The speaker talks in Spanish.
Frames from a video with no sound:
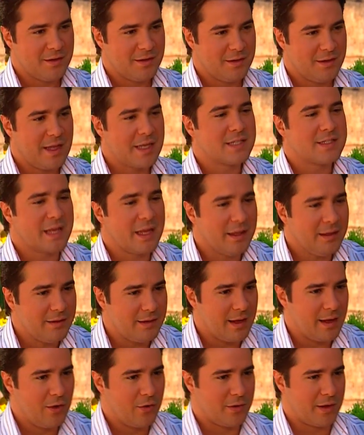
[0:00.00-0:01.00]
Decente
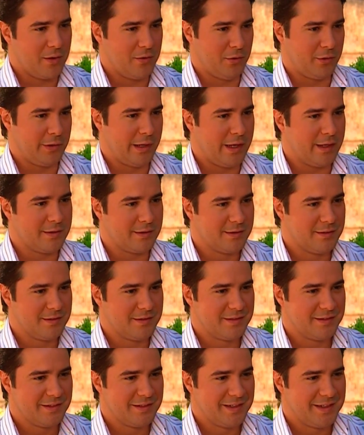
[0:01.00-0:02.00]
es lo que es usted.
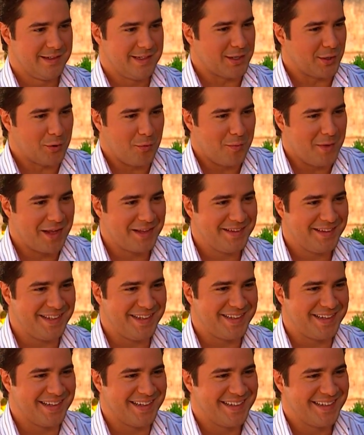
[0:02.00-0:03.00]
Y
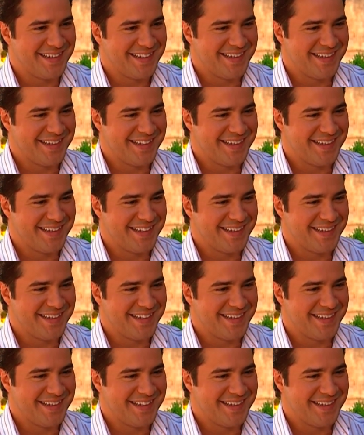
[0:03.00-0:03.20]
romántica.